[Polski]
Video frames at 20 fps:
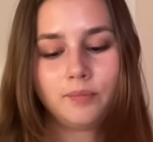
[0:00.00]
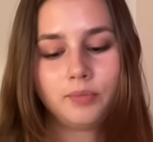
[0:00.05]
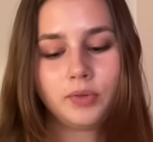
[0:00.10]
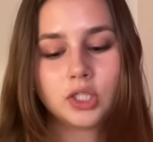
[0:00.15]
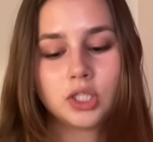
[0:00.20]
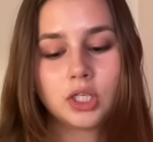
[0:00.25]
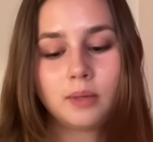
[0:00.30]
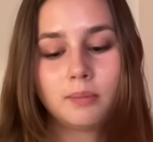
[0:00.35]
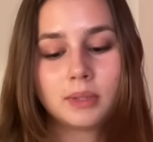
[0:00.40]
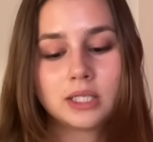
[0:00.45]

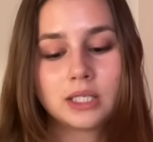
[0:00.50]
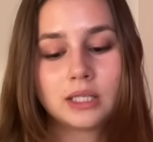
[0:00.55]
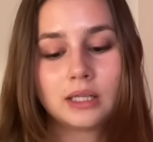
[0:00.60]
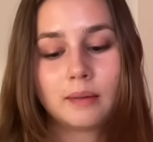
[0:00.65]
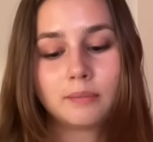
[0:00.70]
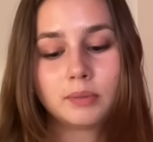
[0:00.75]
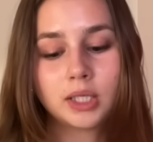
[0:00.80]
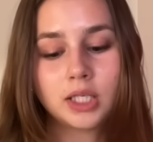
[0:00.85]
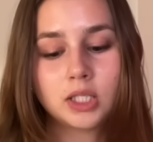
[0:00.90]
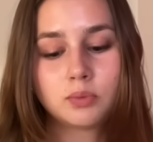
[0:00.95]
Jeżeli macie dla
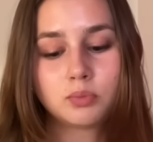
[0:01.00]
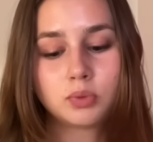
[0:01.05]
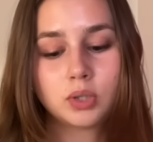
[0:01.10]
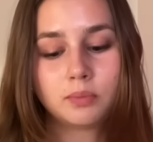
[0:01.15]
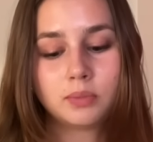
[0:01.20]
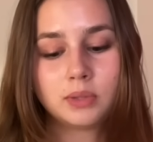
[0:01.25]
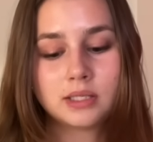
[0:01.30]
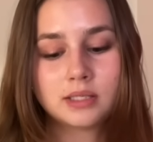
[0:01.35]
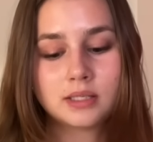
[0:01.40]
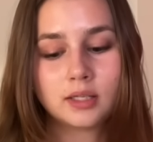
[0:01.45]
mnie jakieś
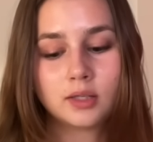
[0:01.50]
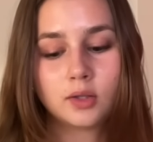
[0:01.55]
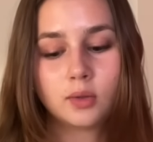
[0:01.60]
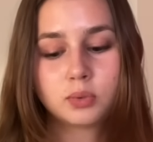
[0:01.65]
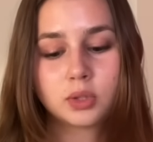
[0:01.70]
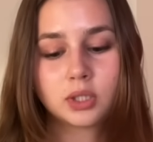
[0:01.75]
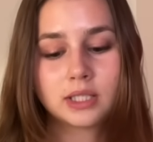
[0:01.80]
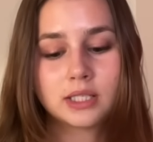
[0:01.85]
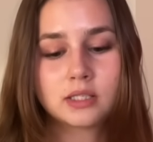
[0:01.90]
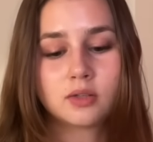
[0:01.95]
przepisy do
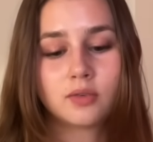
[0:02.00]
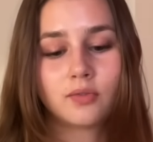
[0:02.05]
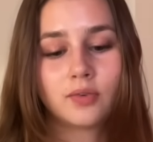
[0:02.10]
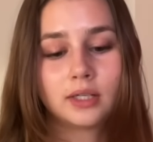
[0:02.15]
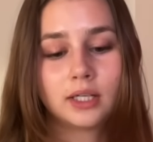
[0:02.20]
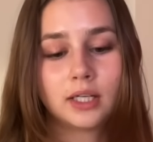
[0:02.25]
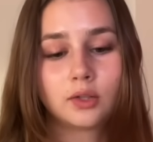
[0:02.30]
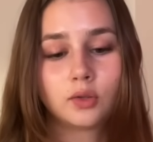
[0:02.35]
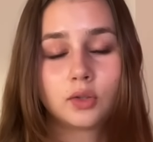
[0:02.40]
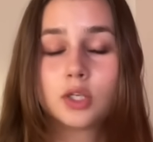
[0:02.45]

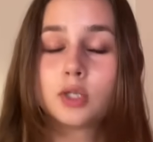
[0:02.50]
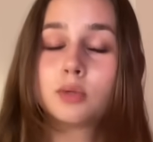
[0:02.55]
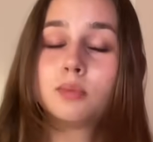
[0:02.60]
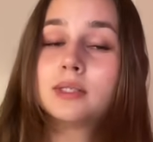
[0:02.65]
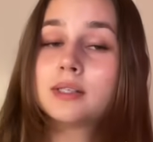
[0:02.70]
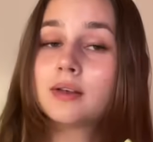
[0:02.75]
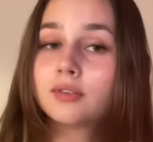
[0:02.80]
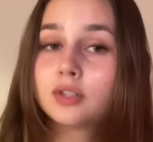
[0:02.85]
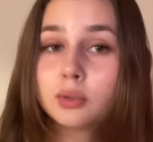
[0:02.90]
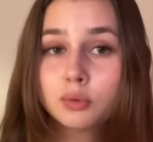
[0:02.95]
przetestowania, to też mi
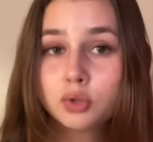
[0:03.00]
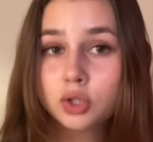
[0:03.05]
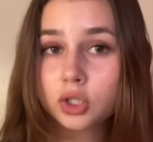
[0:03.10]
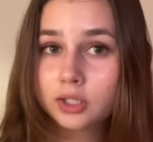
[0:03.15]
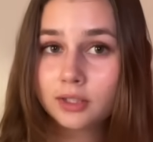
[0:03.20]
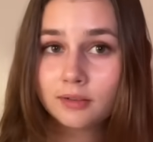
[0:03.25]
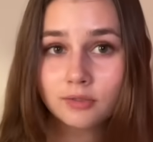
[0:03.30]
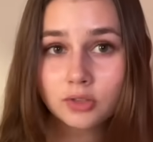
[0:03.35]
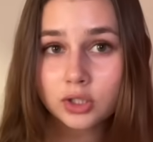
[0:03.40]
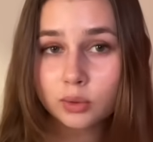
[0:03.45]
zawsze
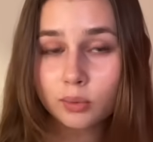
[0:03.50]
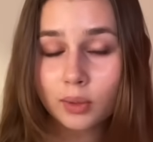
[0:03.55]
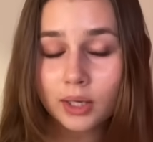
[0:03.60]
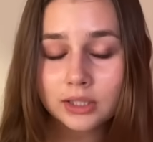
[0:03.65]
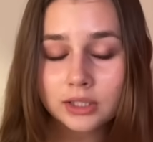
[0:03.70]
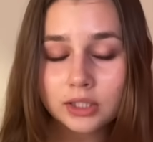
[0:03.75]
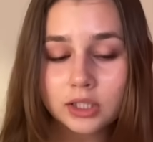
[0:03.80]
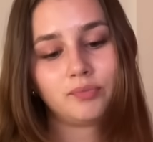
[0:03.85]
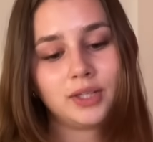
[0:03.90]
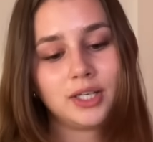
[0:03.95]
możecie
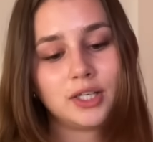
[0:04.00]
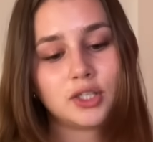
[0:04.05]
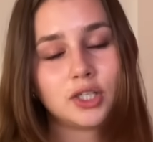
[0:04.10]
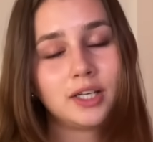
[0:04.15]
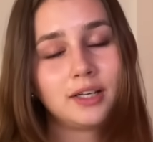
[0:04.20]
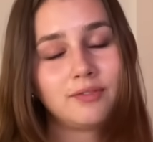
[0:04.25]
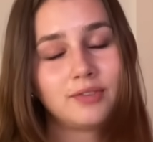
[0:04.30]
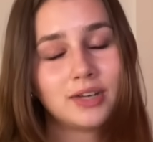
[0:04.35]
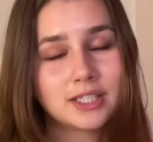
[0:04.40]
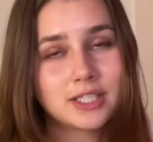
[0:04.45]
wysłać.
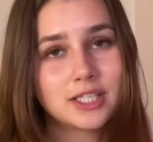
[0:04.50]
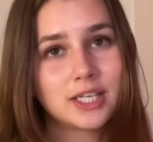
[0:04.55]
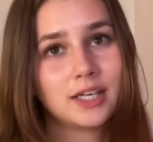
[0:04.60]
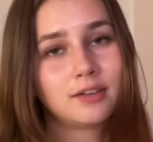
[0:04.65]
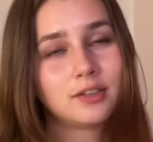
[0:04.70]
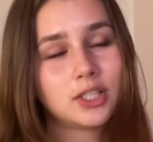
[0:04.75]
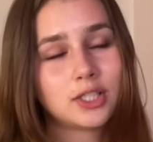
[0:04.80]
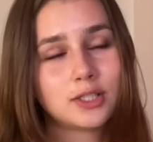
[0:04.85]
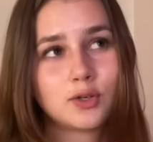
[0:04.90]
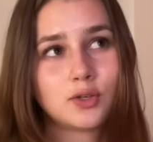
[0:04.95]
Jeżeli wiecie,
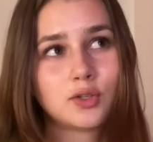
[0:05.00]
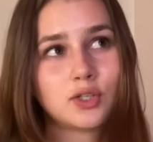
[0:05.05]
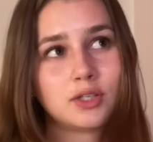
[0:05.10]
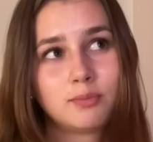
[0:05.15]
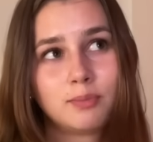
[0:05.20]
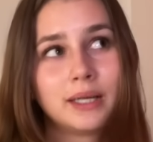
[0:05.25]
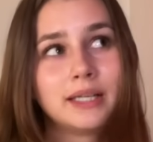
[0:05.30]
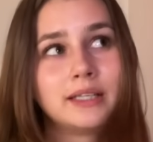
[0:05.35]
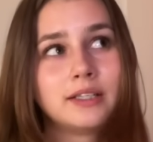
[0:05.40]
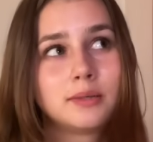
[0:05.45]
że coś
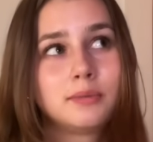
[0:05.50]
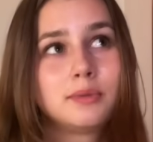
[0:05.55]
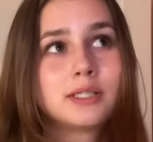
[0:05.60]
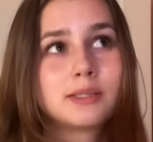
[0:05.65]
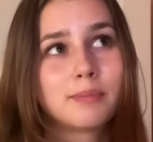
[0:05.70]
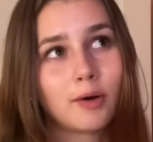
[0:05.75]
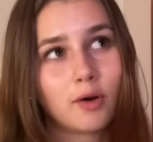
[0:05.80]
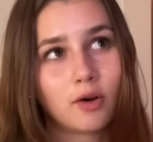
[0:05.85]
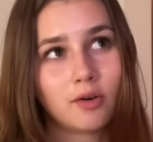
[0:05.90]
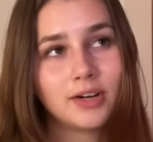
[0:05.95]
będzie mi
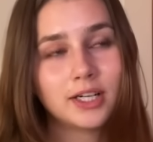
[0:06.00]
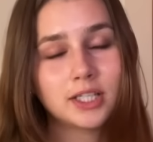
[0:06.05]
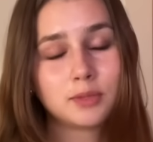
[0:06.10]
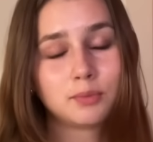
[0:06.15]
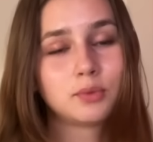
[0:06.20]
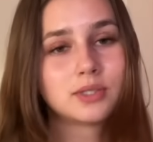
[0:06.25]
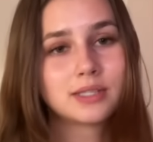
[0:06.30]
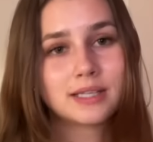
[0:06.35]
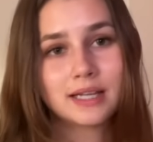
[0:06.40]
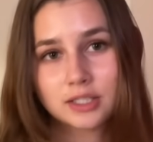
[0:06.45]
smakować,
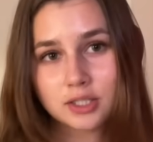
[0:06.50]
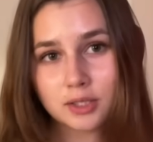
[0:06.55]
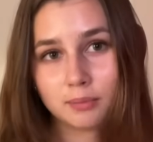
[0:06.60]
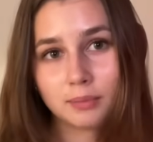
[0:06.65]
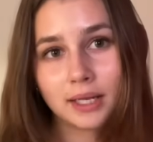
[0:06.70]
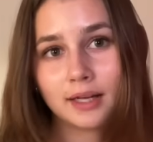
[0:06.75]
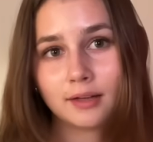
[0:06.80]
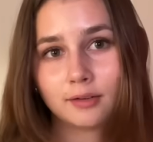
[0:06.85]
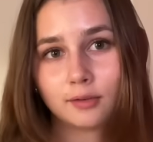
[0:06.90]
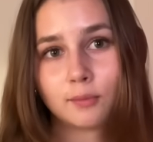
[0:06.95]
bo znacie
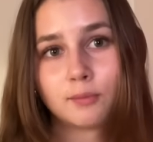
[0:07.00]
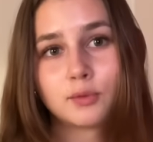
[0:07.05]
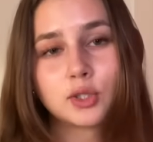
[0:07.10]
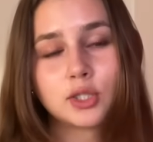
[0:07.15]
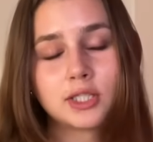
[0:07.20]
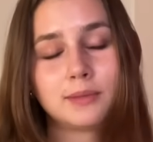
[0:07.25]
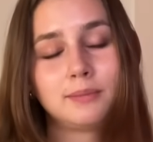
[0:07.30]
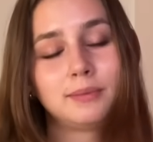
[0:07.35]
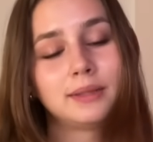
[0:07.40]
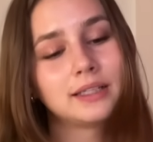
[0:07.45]
mnie, to
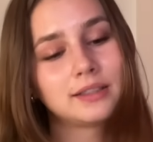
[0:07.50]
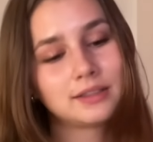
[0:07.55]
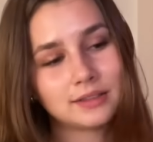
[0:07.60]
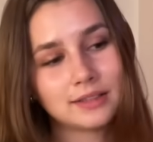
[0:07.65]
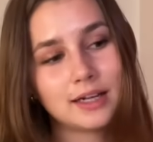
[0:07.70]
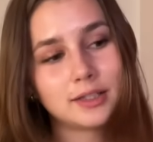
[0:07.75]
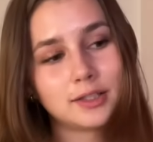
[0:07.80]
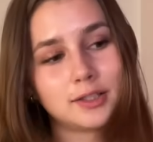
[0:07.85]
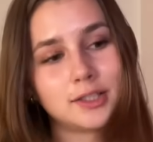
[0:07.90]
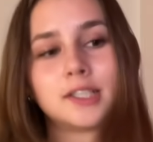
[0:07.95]
możecie mi dać
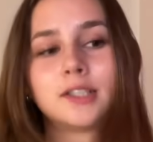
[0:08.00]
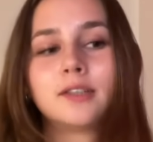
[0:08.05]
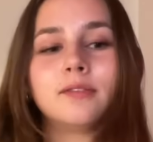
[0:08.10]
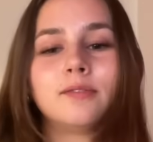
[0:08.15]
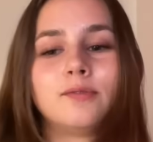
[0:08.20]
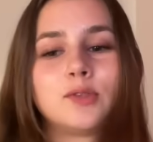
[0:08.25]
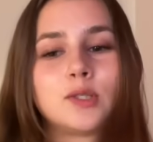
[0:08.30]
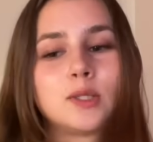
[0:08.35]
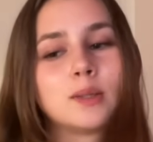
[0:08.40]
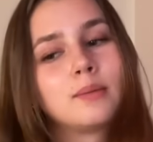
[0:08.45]
znać,
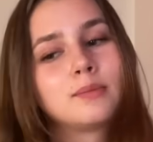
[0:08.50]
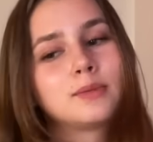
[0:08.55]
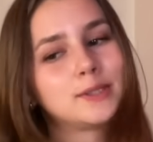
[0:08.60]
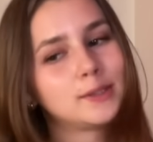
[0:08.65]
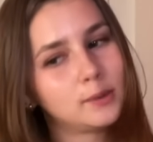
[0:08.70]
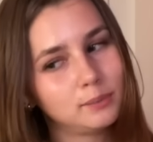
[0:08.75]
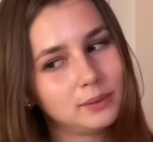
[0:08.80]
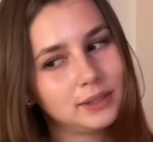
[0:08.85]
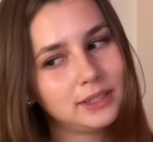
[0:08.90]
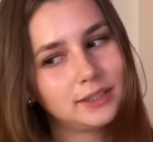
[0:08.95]
co mam
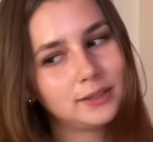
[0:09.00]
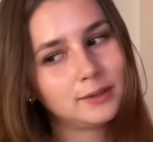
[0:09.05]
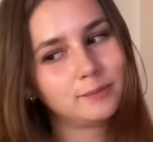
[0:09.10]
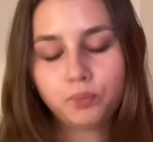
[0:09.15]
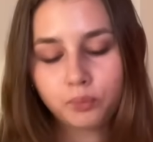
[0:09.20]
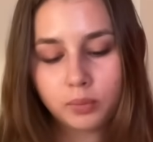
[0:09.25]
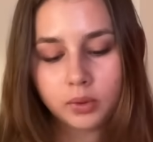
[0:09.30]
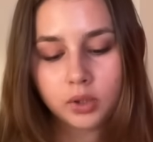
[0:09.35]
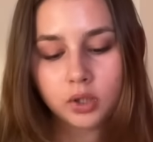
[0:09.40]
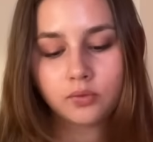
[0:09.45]
zrobić.
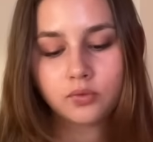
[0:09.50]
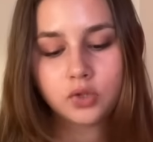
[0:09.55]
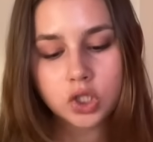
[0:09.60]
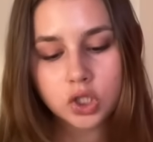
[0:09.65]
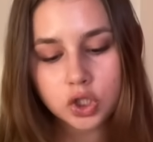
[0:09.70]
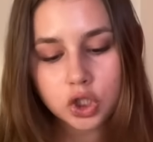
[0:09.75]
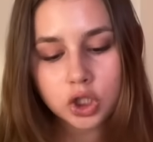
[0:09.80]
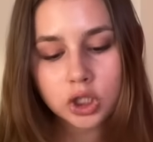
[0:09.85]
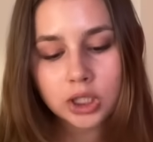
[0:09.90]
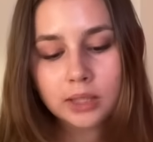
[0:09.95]
Będę
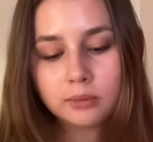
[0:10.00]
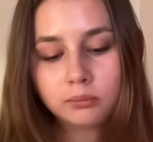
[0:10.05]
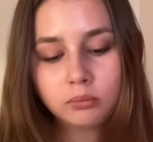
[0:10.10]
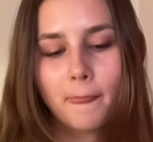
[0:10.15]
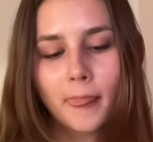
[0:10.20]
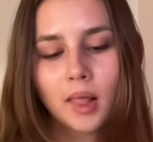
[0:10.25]
wdzięczna.